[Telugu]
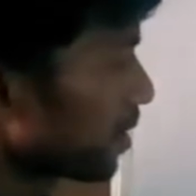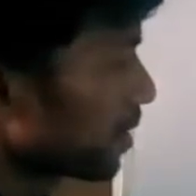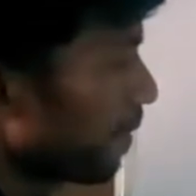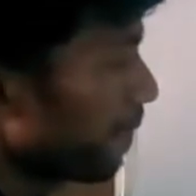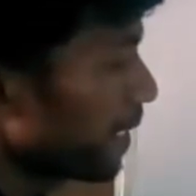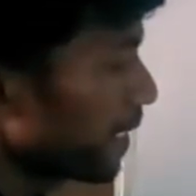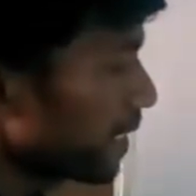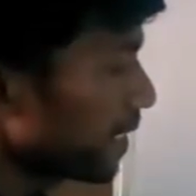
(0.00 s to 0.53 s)

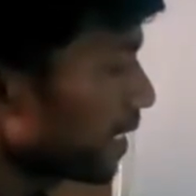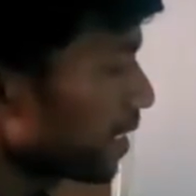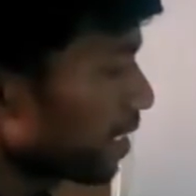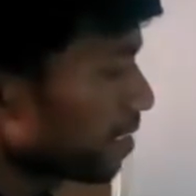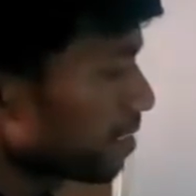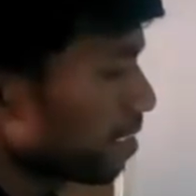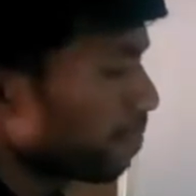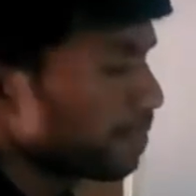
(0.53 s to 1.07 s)
సెవెంటీ థర్డ్
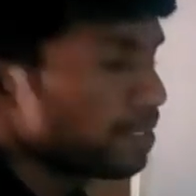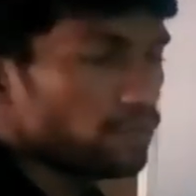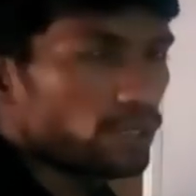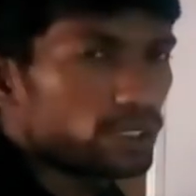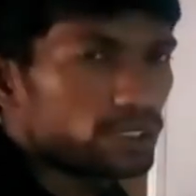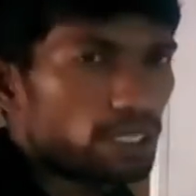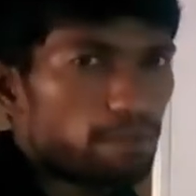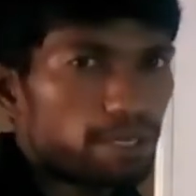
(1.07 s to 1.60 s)
అండ్ సెవెంటీ
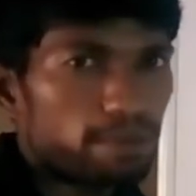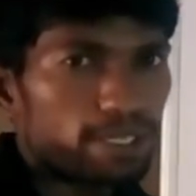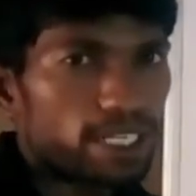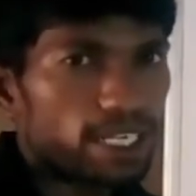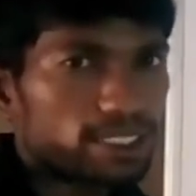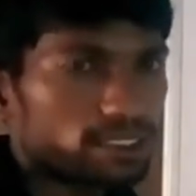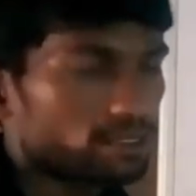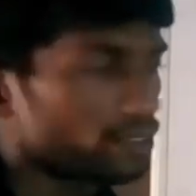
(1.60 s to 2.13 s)
ఫోర్త్
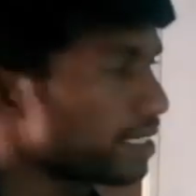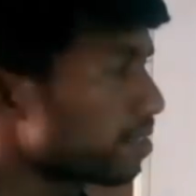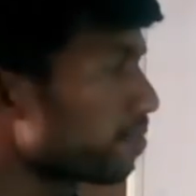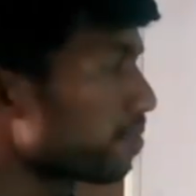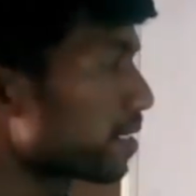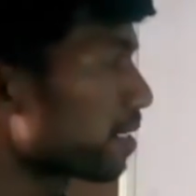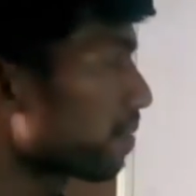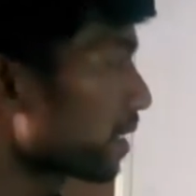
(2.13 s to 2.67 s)
అమెండ్మెంట్ యాక్ట్స్ అవి
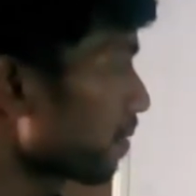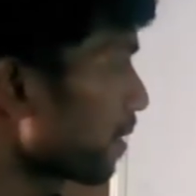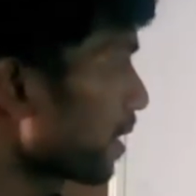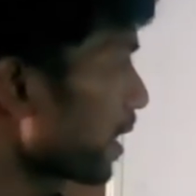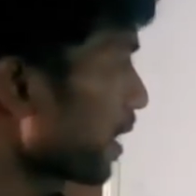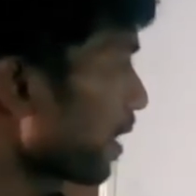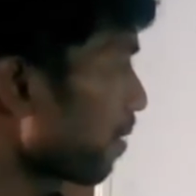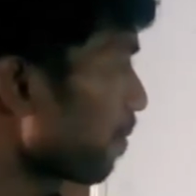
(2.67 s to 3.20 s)
విజయవంతం
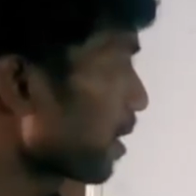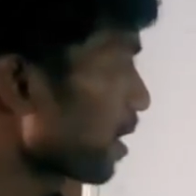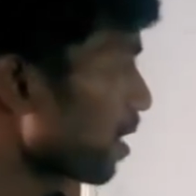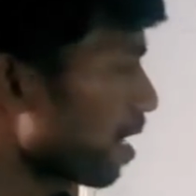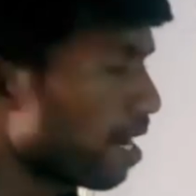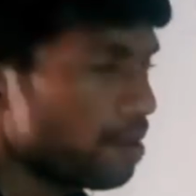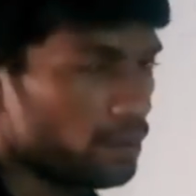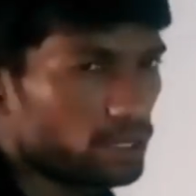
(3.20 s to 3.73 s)
అయ్యాయి అనమాట
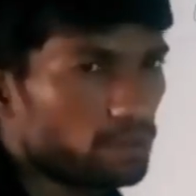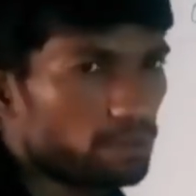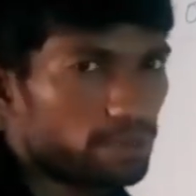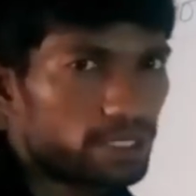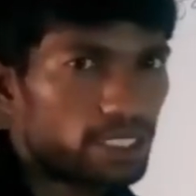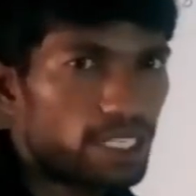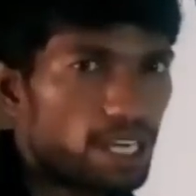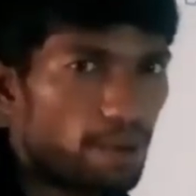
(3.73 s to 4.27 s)
ఆమోదం
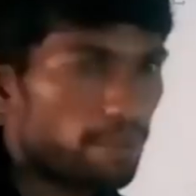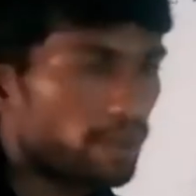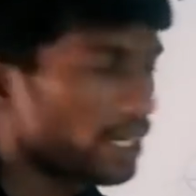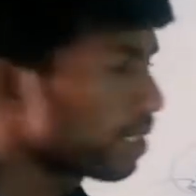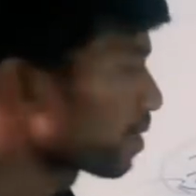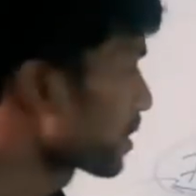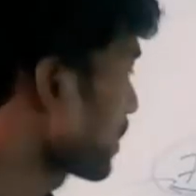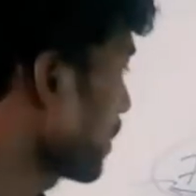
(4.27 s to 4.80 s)
పొందాయి
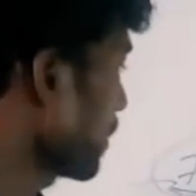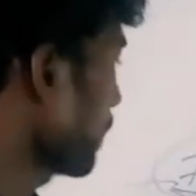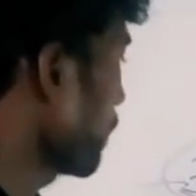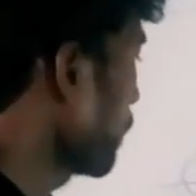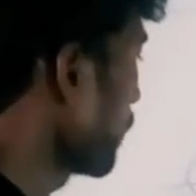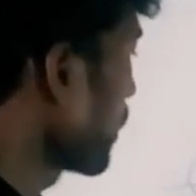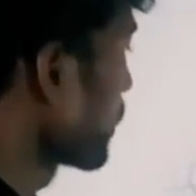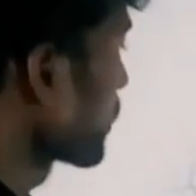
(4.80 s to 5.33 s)
అమల్లోకి వచ్చాయి
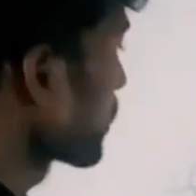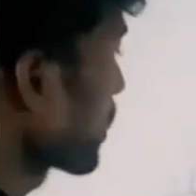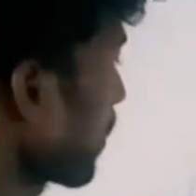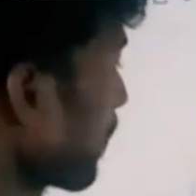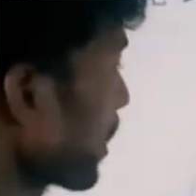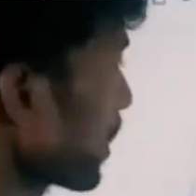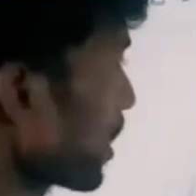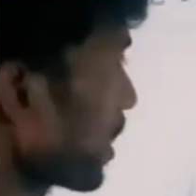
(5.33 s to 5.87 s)

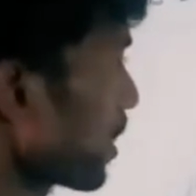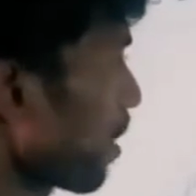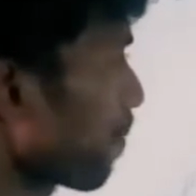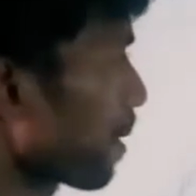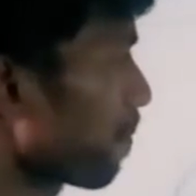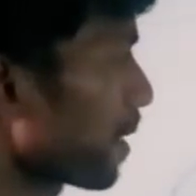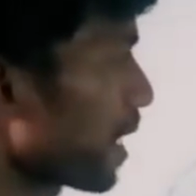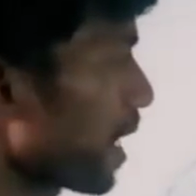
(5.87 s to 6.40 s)
సెవెంటీ థర్డ్
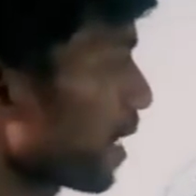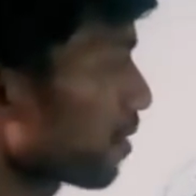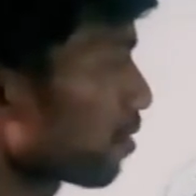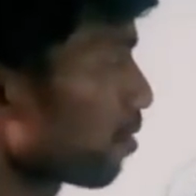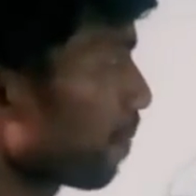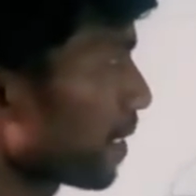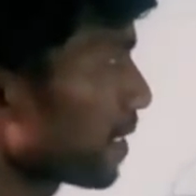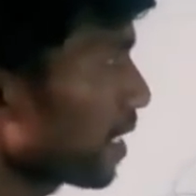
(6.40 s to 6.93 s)
అమెండ్మెంట్ యాక్ట్
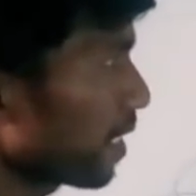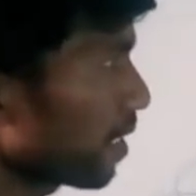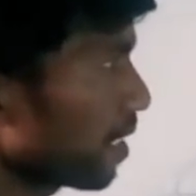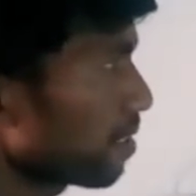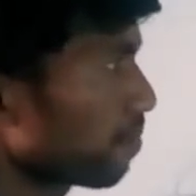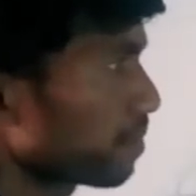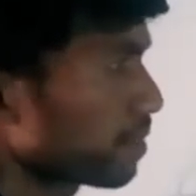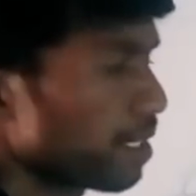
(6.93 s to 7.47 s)

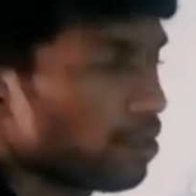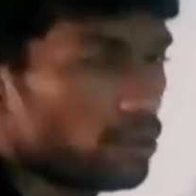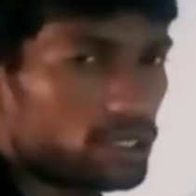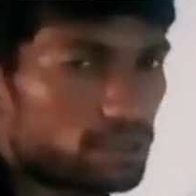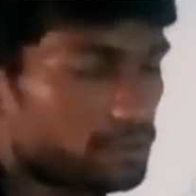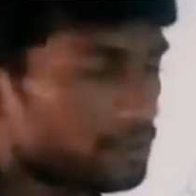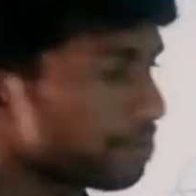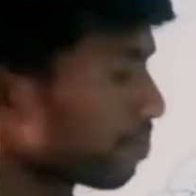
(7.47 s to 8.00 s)
పంచాయతీరాజ్ సంస్థల
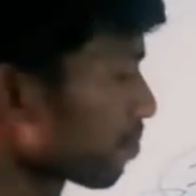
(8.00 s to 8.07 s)
కోసం